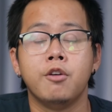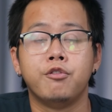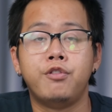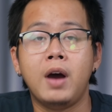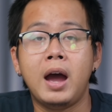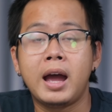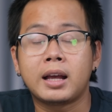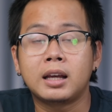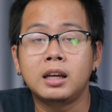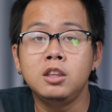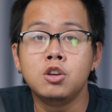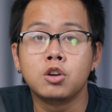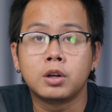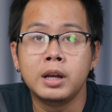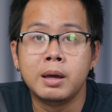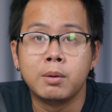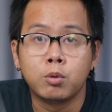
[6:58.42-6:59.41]
và cái
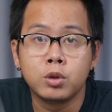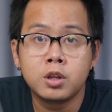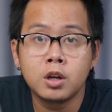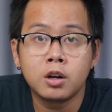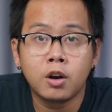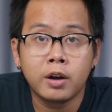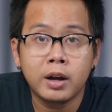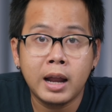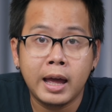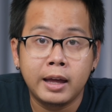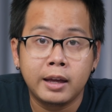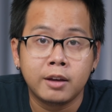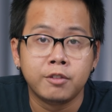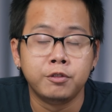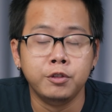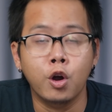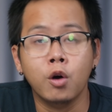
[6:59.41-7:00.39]
nhược điểm của chiếc nón này
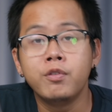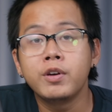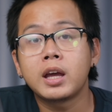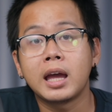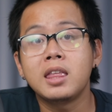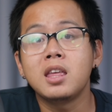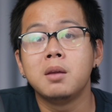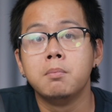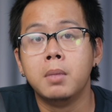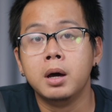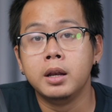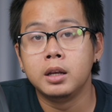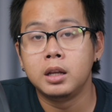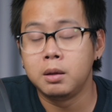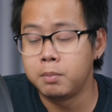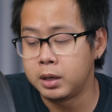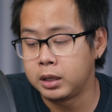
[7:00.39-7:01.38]
đối với cá nhân mình
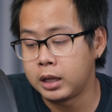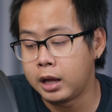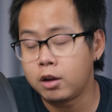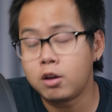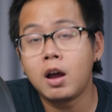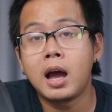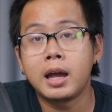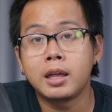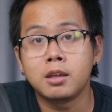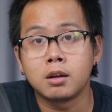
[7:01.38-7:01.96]
thì mình thấy có hai